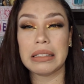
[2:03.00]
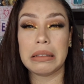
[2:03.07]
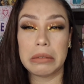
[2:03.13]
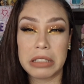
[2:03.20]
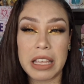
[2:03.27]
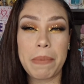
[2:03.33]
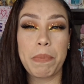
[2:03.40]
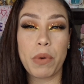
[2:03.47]

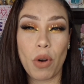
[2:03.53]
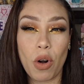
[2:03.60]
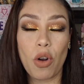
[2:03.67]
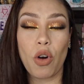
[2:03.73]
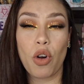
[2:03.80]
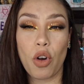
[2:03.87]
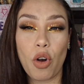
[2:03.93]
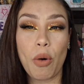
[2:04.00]
se
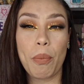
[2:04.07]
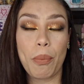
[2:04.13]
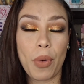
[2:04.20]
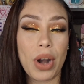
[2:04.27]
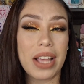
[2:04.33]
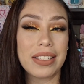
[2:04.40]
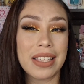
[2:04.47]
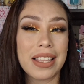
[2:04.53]
prolongó,
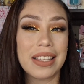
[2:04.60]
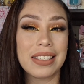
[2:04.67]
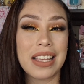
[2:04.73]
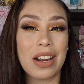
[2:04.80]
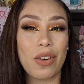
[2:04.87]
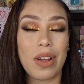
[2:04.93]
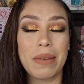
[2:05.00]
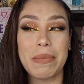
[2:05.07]
por así
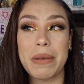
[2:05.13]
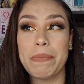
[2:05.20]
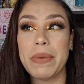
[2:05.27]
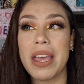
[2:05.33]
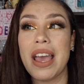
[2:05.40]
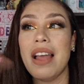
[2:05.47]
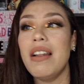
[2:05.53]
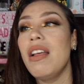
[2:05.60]
decirlo, en mi
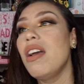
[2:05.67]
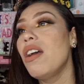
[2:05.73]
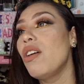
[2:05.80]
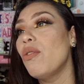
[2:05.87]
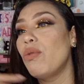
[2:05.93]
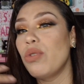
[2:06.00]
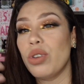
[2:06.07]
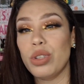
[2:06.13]
piel
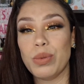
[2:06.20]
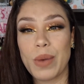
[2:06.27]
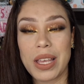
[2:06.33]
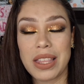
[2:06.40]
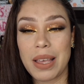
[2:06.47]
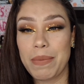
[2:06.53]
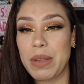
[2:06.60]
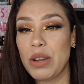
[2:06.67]
unos
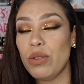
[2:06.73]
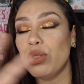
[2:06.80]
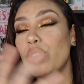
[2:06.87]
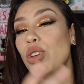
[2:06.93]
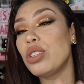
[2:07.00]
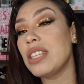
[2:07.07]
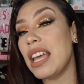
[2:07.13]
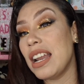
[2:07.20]
20
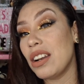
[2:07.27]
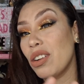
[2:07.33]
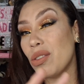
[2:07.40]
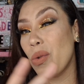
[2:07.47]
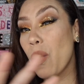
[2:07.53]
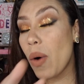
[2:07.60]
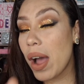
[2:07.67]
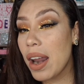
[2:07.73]
minutos, en,
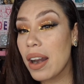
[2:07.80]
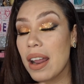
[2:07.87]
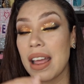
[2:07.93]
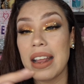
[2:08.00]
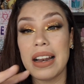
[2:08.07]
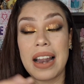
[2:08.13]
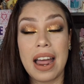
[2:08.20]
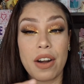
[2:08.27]

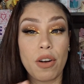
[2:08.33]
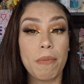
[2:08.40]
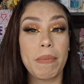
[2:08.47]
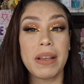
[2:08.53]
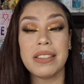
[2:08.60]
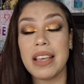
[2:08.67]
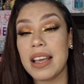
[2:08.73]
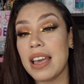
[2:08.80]
en la
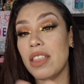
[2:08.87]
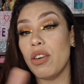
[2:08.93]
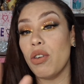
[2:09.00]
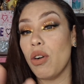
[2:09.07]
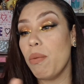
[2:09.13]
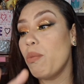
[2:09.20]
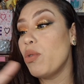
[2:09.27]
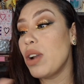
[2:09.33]
ropa se quedó
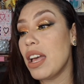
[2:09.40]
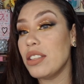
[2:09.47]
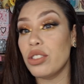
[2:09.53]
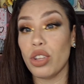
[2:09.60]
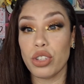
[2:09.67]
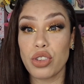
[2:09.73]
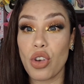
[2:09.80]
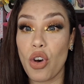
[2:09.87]
como unas
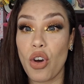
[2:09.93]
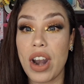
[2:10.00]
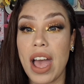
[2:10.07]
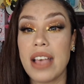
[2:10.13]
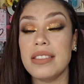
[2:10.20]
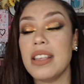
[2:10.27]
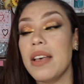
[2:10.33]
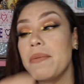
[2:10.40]
dos
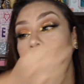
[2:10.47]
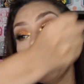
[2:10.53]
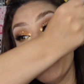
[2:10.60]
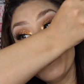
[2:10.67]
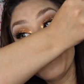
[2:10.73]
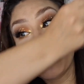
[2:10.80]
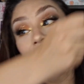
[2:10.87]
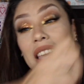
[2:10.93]
horas,
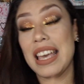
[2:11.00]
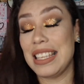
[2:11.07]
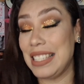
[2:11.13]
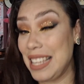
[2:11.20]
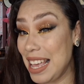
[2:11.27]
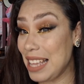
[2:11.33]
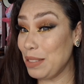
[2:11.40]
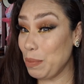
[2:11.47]
que
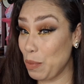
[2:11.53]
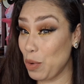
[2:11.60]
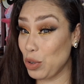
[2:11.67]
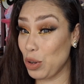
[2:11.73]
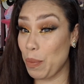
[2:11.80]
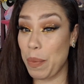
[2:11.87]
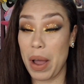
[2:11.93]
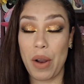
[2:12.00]
sí es
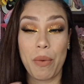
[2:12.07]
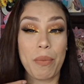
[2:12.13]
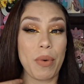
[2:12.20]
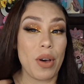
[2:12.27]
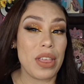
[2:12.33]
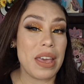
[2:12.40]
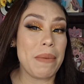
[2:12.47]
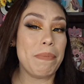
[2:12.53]
mucho para un
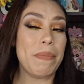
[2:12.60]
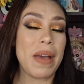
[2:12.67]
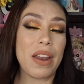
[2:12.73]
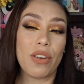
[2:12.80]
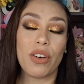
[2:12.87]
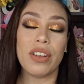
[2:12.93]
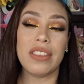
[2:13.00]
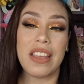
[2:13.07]
body,
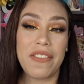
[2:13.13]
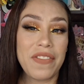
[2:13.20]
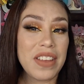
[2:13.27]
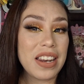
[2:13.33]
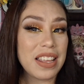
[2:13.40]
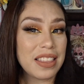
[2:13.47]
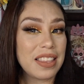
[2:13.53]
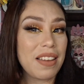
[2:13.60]
pero
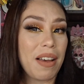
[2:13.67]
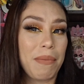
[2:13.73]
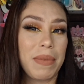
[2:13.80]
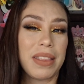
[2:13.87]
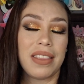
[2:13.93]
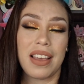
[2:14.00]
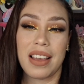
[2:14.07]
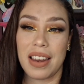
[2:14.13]

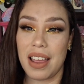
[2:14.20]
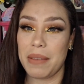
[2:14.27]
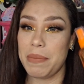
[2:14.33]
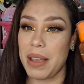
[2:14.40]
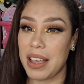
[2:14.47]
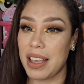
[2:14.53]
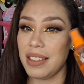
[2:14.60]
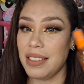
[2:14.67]
definitivamente
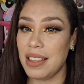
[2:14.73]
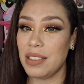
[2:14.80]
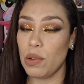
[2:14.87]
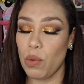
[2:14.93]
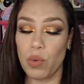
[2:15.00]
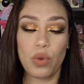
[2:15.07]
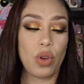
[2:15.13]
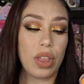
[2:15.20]
créanme que este es
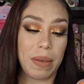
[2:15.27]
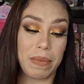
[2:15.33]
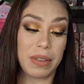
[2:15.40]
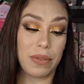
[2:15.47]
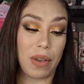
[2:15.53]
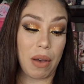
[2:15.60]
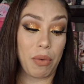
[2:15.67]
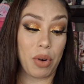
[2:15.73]
uno de
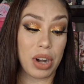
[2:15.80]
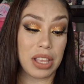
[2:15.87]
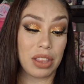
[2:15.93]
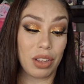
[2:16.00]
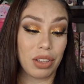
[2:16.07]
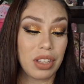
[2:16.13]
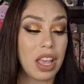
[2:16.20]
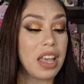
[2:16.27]
mis
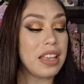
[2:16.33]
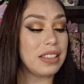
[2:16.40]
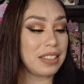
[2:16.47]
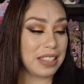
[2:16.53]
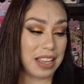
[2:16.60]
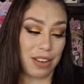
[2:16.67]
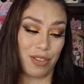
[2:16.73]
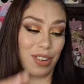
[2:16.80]
favoritos,
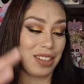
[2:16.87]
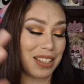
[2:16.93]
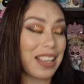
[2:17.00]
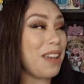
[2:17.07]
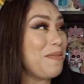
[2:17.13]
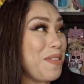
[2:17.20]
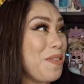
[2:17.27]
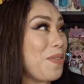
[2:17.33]
si no es
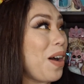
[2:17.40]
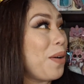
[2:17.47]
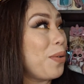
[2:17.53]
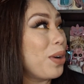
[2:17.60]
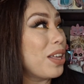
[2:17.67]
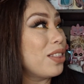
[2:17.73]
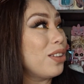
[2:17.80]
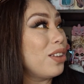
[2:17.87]
que mi
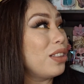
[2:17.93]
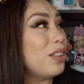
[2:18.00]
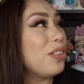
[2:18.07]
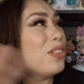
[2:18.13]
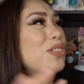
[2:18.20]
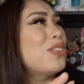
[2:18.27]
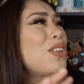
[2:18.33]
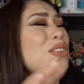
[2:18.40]
favorito de
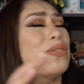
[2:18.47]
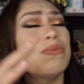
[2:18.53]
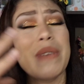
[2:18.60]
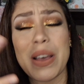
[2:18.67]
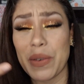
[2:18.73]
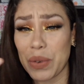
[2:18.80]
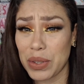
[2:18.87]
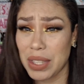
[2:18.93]
todos, todos
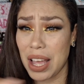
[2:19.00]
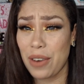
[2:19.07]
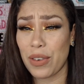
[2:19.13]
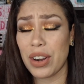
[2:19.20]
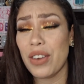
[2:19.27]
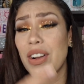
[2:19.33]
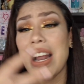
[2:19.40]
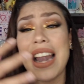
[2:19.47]
me gustaron,
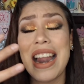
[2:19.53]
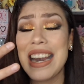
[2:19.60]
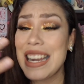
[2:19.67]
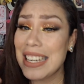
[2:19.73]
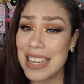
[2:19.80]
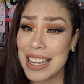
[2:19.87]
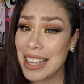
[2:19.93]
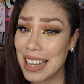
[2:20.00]
creo que la
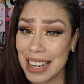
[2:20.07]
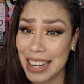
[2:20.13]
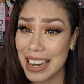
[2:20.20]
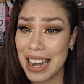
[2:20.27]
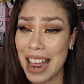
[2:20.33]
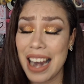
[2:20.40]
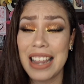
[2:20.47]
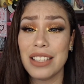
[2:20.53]
línea en
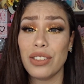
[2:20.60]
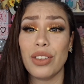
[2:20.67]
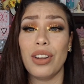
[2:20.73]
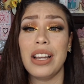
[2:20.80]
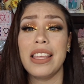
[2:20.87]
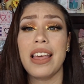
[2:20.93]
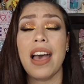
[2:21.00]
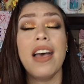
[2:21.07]
general es
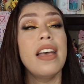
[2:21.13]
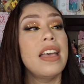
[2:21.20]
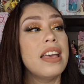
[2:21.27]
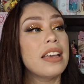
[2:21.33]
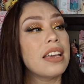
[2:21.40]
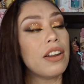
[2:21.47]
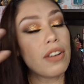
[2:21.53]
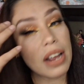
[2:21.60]
sólida,
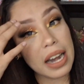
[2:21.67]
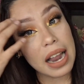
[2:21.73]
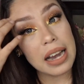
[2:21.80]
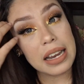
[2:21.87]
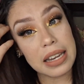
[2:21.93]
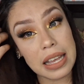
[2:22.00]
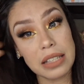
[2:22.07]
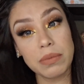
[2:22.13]
creo que la
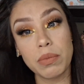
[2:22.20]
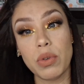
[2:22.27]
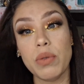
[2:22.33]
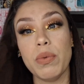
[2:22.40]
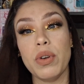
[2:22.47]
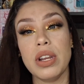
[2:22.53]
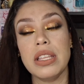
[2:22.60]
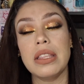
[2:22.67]
línea es muy
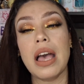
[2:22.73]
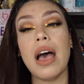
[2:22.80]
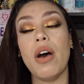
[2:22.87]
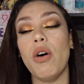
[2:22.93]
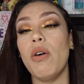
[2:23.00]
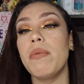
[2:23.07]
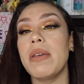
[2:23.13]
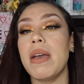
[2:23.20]
bonita,
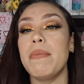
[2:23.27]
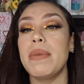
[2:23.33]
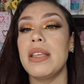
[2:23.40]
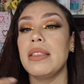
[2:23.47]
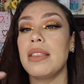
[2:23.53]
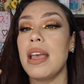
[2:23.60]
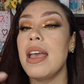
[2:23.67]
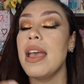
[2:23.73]

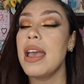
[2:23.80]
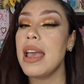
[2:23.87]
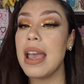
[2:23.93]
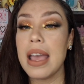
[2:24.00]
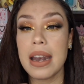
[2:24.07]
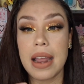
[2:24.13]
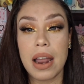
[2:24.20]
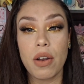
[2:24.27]
obviamente
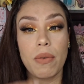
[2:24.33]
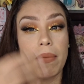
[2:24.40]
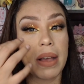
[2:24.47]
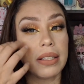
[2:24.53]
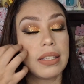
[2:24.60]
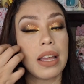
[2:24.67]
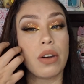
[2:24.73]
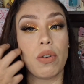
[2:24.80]
en
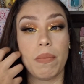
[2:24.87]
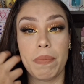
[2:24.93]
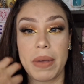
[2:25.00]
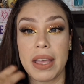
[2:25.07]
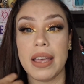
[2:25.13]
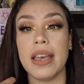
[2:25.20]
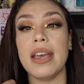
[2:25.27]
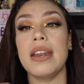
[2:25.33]
aromas se
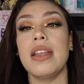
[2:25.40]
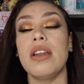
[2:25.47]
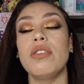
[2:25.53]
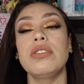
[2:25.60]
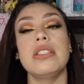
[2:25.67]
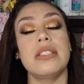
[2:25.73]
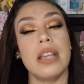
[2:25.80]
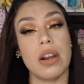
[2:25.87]
rompen
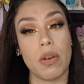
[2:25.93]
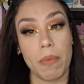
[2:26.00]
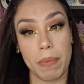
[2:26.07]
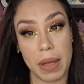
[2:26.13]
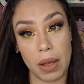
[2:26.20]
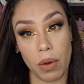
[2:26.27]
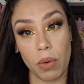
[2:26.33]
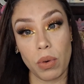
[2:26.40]
géneros y se
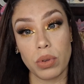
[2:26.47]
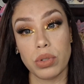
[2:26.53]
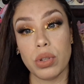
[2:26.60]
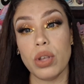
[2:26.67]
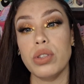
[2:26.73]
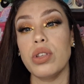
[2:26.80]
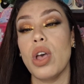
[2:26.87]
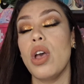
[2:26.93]
rompen
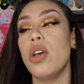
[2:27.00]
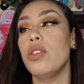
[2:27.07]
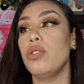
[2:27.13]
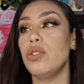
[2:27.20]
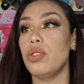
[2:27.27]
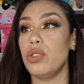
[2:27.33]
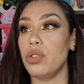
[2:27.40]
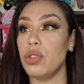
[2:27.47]
gustos,
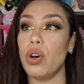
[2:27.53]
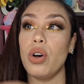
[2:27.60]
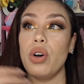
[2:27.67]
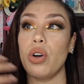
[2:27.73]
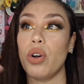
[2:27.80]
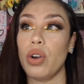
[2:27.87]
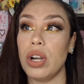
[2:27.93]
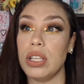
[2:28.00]

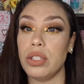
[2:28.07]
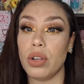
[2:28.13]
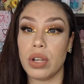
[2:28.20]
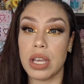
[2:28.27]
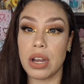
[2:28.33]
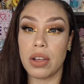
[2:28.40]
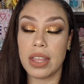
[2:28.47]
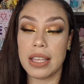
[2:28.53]
no con esto
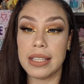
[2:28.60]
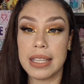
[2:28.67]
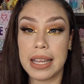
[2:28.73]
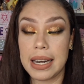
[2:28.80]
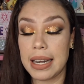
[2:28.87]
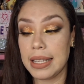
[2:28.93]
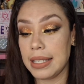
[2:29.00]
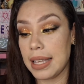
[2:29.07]
quiero
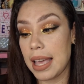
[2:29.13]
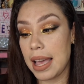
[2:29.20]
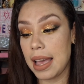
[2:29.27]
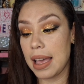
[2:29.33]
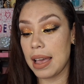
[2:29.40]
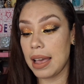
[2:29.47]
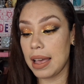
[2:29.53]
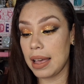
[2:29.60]
decirles
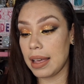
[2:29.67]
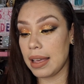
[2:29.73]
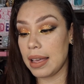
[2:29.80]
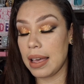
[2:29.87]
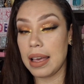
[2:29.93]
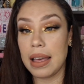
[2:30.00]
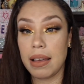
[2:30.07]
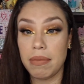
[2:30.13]
que,
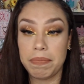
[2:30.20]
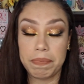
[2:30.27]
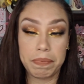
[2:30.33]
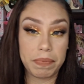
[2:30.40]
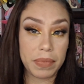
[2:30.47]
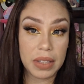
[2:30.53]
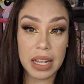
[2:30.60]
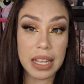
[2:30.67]
que
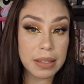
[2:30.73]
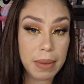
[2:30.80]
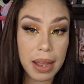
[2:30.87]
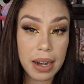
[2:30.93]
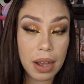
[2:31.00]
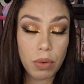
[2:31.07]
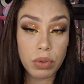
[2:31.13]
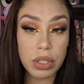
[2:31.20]
les
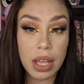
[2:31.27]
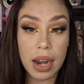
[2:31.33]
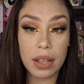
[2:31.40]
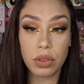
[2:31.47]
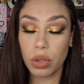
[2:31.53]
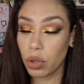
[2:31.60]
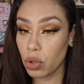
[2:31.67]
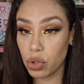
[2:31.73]
van a gustar a
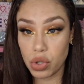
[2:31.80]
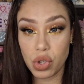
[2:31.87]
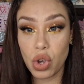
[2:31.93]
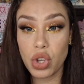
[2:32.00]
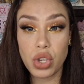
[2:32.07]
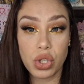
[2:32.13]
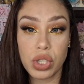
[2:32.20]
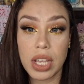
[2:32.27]
todos, no,
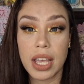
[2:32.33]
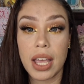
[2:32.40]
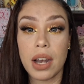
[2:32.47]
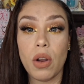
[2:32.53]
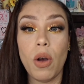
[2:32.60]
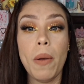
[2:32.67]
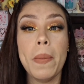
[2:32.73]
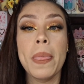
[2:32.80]
yo sé que
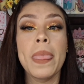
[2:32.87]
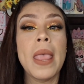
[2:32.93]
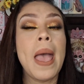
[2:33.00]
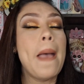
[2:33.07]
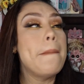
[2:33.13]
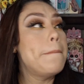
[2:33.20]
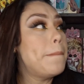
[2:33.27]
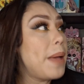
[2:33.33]
no,
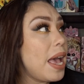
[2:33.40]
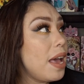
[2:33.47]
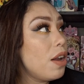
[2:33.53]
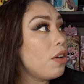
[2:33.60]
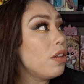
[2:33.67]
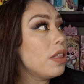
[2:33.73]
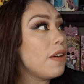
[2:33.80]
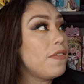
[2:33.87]

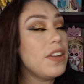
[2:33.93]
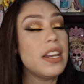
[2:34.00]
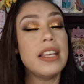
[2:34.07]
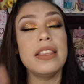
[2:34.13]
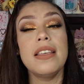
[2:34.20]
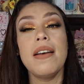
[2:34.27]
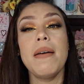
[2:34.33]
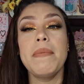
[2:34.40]
pero
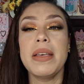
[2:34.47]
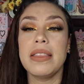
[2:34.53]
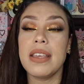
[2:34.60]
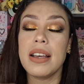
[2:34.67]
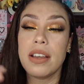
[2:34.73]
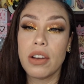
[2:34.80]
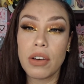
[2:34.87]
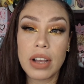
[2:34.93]

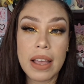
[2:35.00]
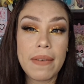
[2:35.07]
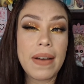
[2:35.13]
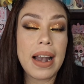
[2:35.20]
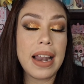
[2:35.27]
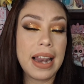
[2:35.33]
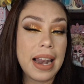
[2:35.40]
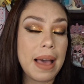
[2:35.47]
definitivamente creo que
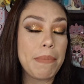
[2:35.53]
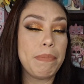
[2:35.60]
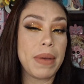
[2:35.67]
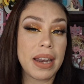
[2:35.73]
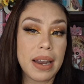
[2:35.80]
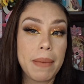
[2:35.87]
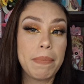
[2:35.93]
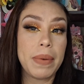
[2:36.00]
vale la
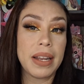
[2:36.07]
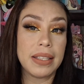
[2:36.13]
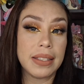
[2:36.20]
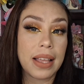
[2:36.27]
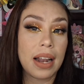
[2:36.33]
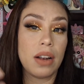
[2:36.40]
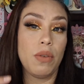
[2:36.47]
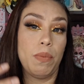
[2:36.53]
pena
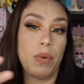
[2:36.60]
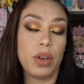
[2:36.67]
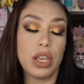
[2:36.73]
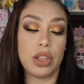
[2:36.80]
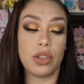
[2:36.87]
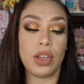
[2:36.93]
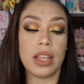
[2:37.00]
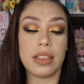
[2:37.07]
prestarle un
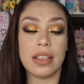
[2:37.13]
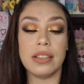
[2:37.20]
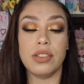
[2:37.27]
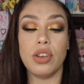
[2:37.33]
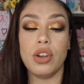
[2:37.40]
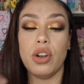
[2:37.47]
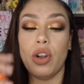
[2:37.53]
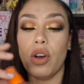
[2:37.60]
poquito de
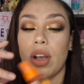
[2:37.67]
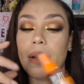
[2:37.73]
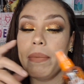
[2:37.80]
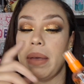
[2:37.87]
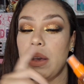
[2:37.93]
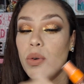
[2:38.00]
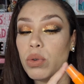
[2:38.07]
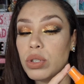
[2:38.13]
atención. Lo que
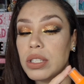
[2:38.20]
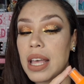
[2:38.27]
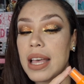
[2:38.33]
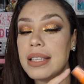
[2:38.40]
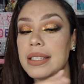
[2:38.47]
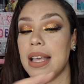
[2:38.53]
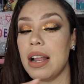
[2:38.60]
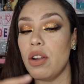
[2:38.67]
me gusta
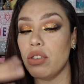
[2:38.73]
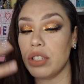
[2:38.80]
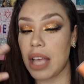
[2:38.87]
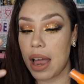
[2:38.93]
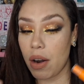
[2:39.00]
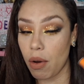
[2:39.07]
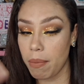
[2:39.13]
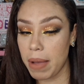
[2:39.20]
es que los
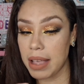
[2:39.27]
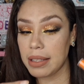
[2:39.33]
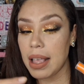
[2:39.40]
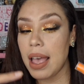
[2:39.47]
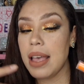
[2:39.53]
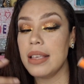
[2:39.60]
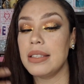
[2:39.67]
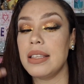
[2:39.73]
aromas,
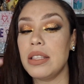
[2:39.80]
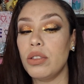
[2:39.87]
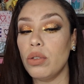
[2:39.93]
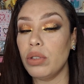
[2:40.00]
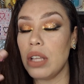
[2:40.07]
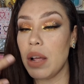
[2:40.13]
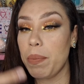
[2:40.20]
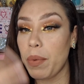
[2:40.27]
si
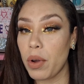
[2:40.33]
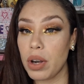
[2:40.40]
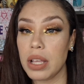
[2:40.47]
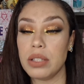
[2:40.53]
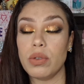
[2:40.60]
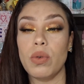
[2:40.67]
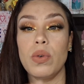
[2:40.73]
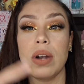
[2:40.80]
tú te
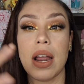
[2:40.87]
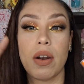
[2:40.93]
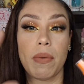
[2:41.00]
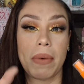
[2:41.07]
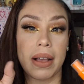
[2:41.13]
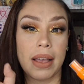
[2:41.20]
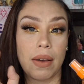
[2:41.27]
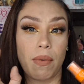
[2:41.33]
pones un
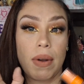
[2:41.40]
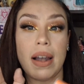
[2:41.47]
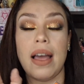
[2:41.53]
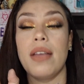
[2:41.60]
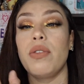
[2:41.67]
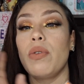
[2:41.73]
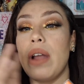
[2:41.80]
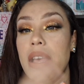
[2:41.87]
aroma que huela
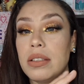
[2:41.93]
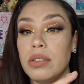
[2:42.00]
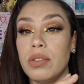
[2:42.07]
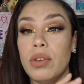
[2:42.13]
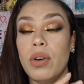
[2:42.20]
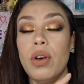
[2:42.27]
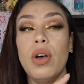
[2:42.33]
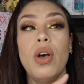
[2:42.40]
a
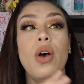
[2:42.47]
durazno